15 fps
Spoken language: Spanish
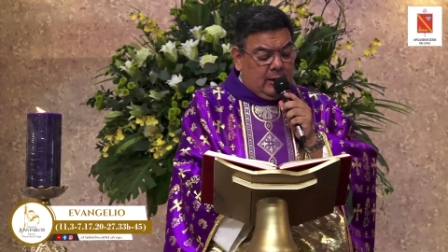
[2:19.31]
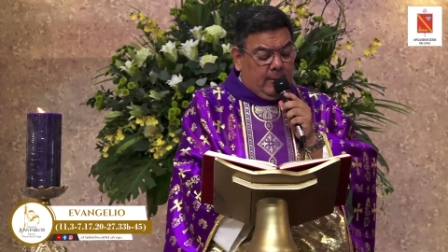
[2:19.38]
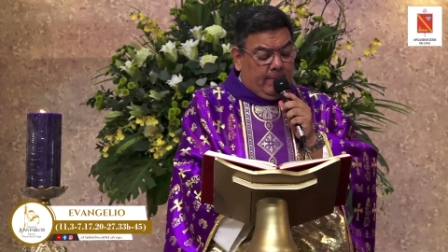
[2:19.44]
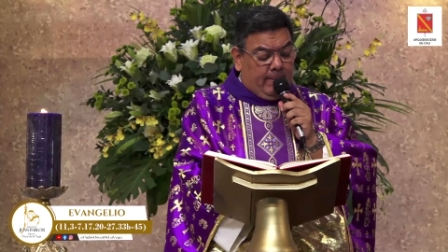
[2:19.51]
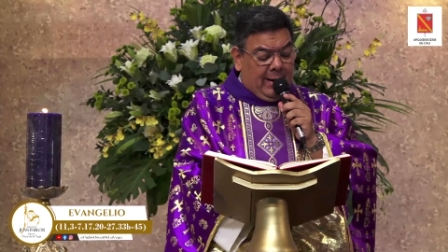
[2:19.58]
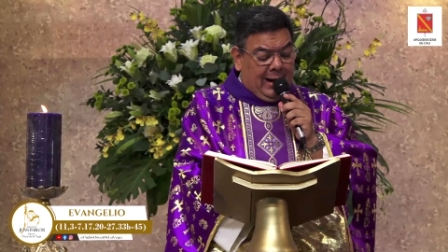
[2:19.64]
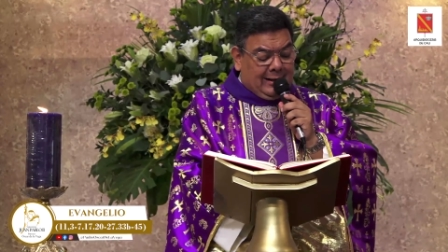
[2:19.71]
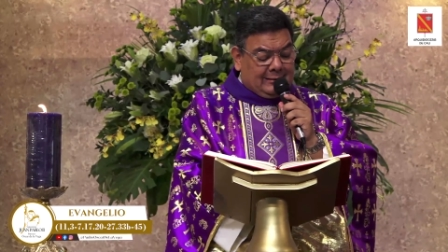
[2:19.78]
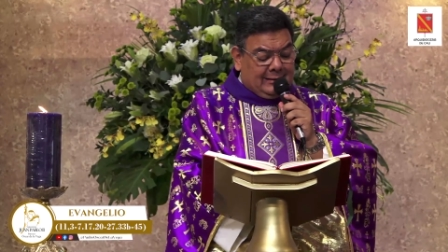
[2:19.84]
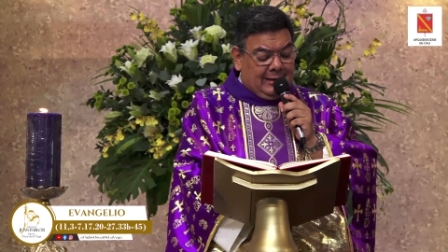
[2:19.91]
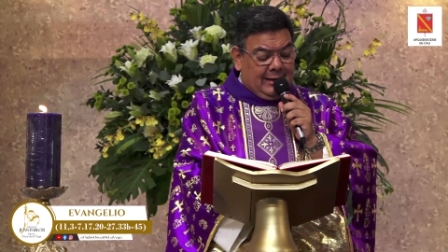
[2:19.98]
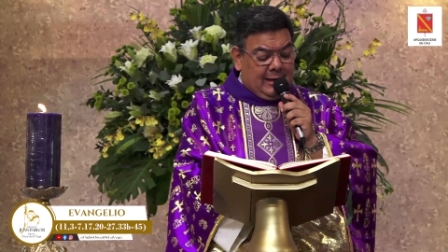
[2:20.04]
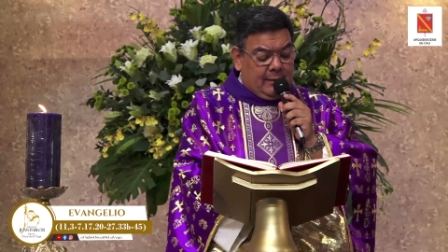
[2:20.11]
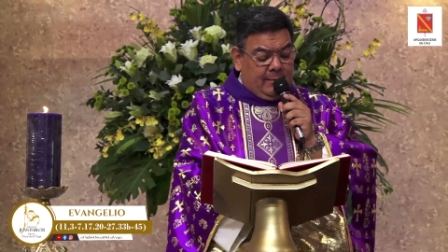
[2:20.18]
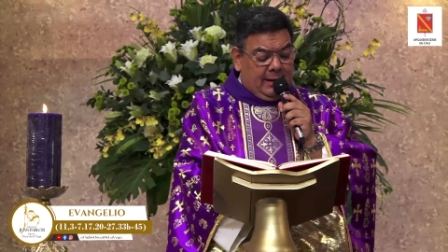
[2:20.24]
Marta,
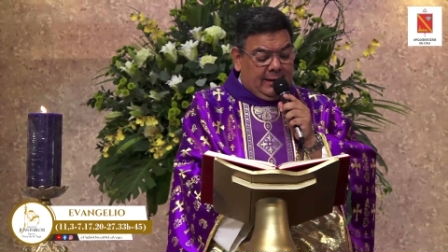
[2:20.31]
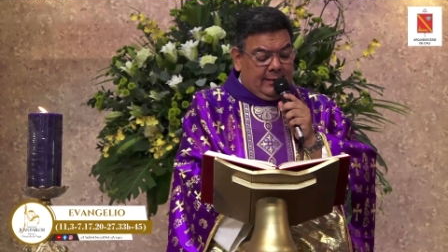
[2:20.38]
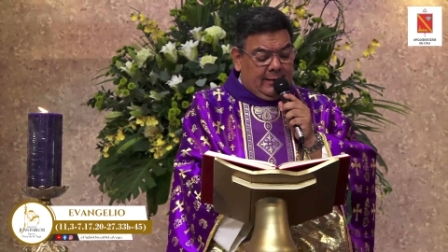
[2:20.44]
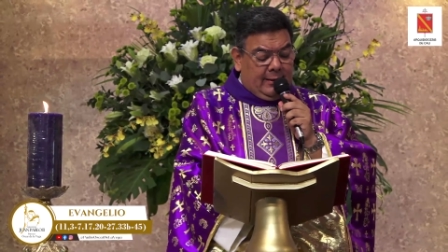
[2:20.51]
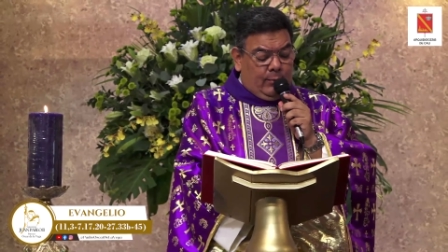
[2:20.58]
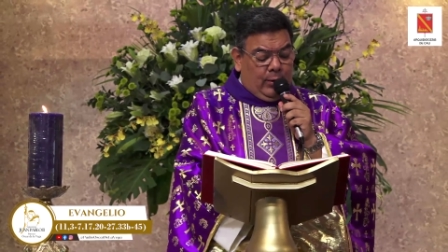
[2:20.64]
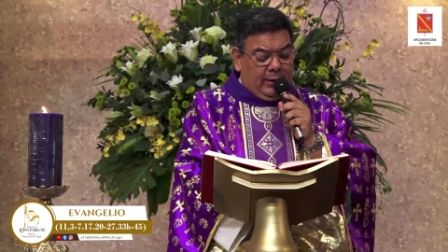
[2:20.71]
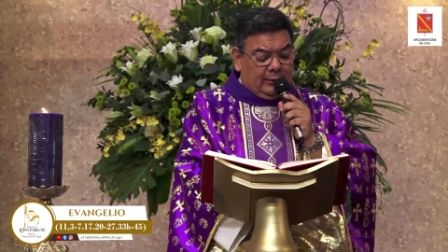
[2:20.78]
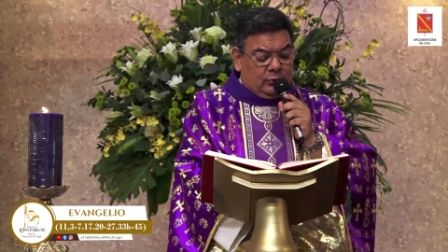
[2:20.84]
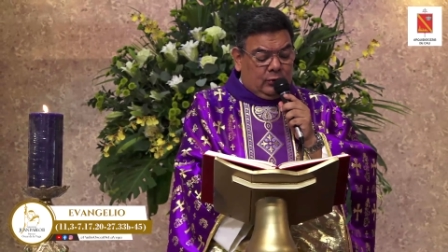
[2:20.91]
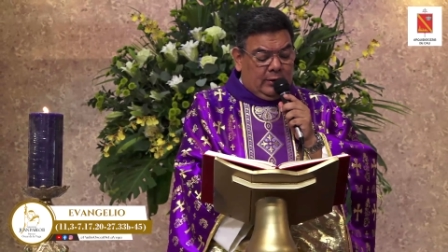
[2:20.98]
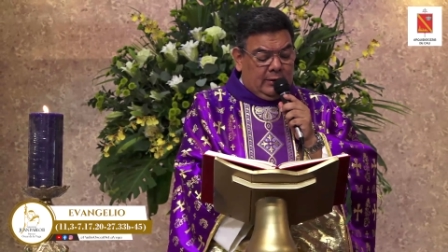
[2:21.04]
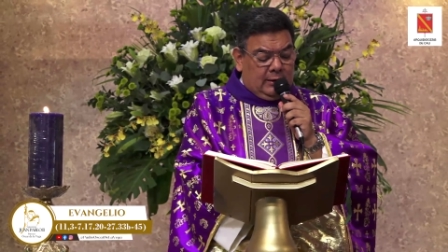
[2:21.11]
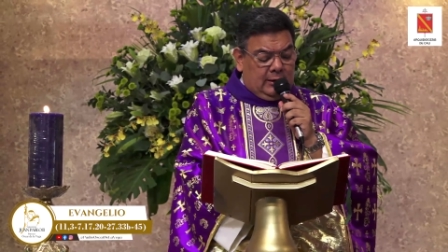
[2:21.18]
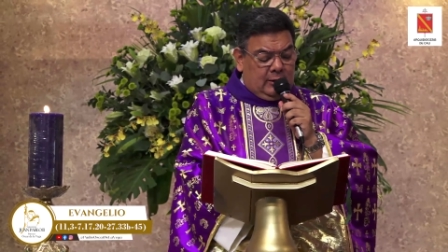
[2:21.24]
la hermana del muerto,
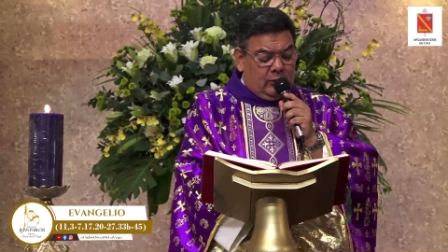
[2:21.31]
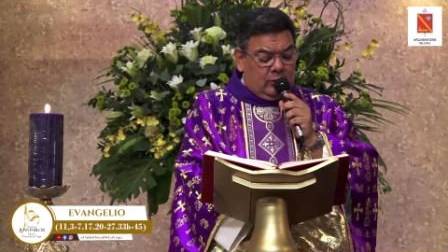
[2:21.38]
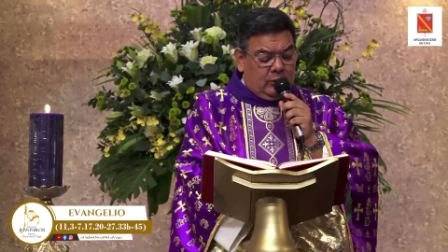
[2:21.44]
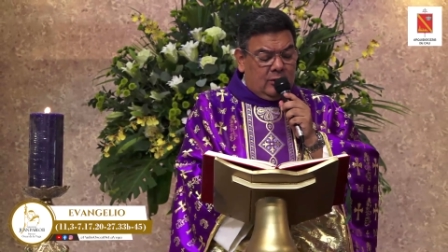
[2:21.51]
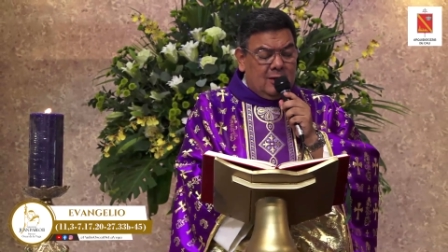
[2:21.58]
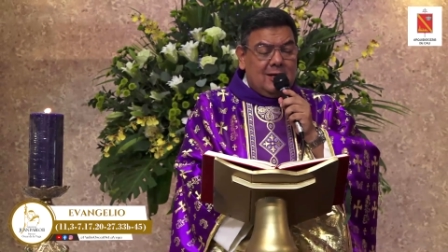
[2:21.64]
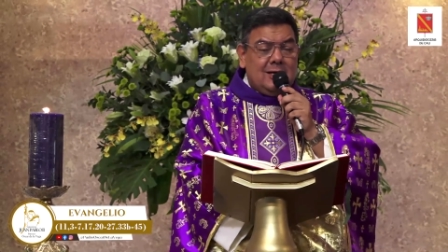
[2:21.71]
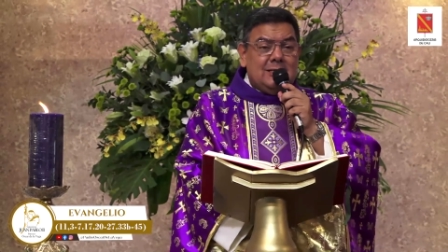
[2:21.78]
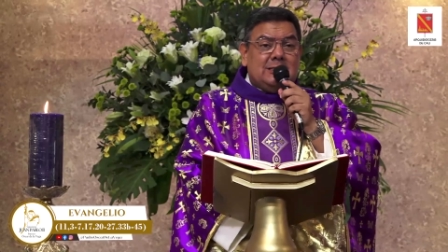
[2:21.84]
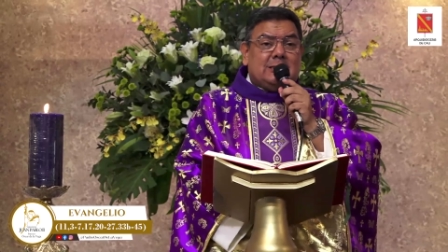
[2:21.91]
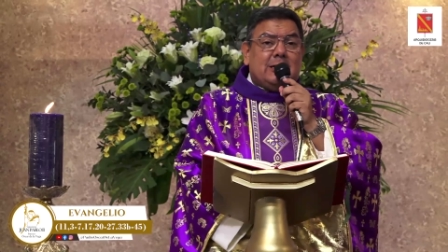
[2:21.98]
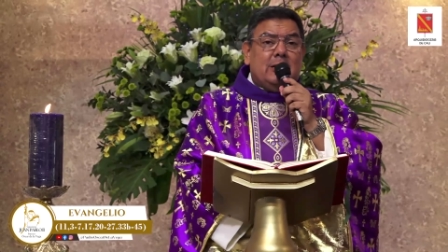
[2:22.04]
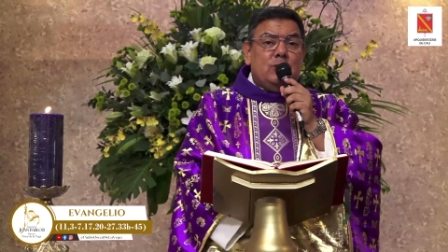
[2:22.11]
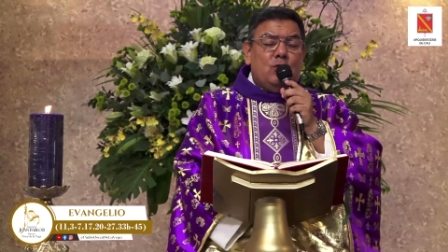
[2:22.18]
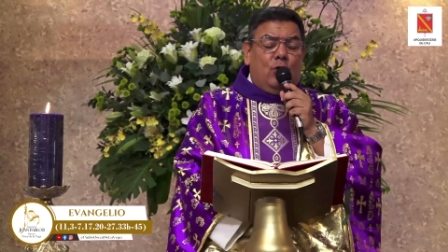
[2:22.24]
le dijo,
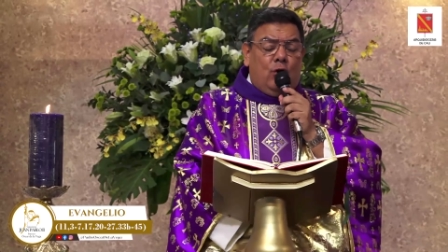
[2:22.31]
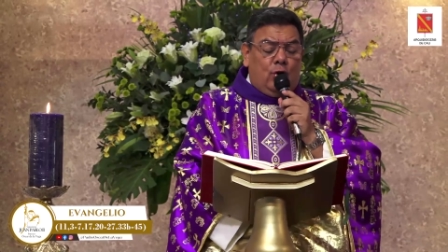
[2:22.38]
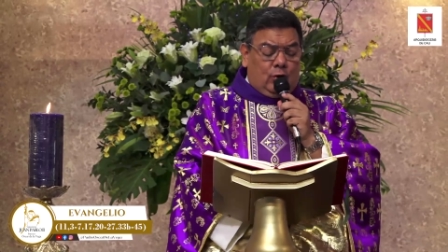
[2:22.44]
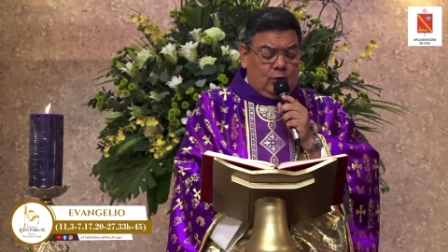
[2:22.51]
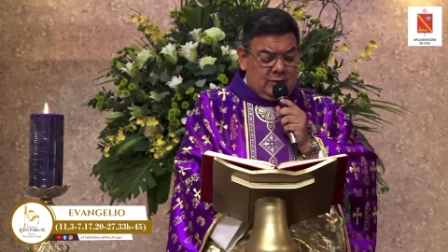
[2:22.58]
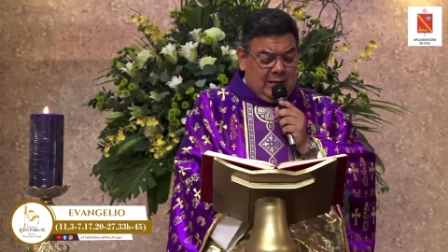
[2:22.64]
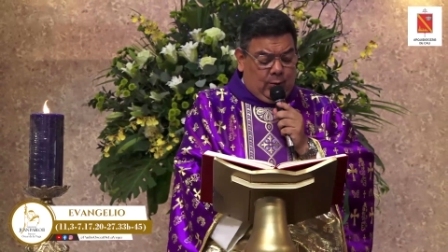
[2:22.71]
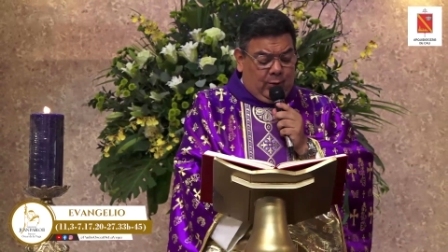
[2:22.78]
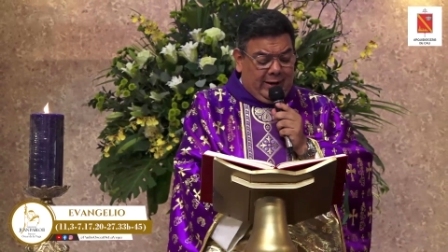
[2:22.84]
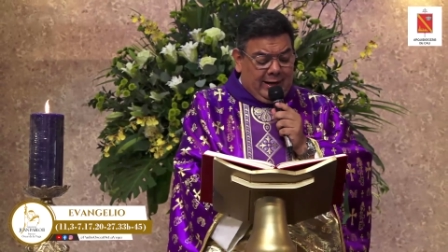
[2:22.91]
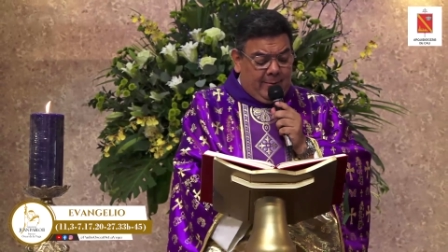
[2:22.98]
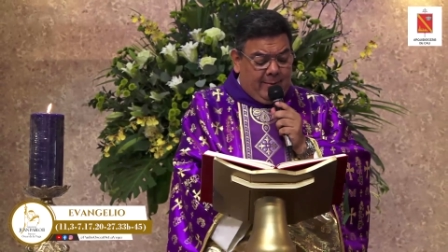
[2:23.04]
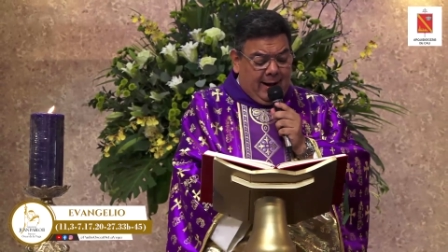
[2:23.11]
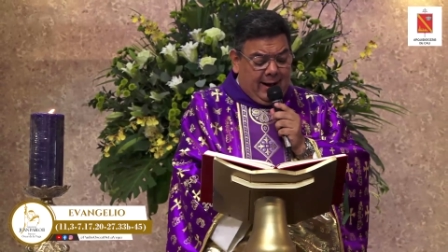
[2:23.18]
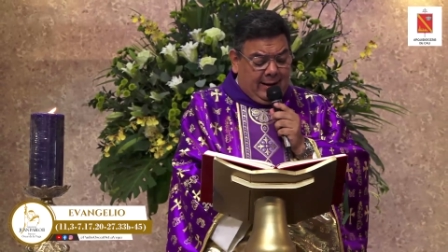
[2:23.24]
Señor, ya huele
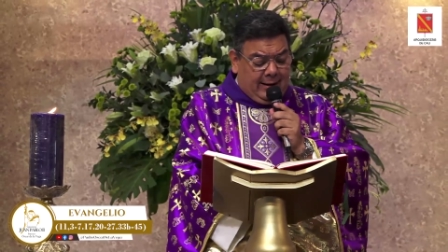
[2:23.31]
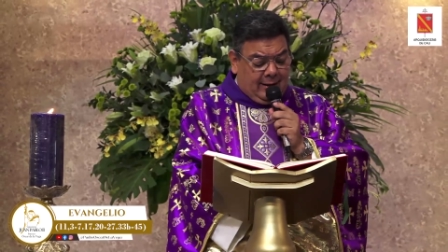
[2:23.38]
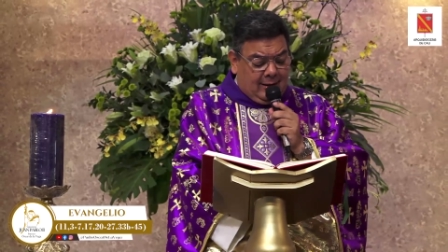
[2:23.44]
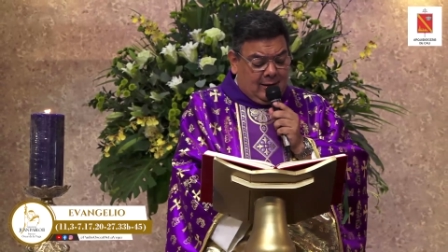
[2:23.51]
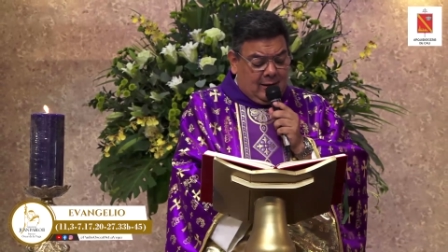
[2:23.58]
mal,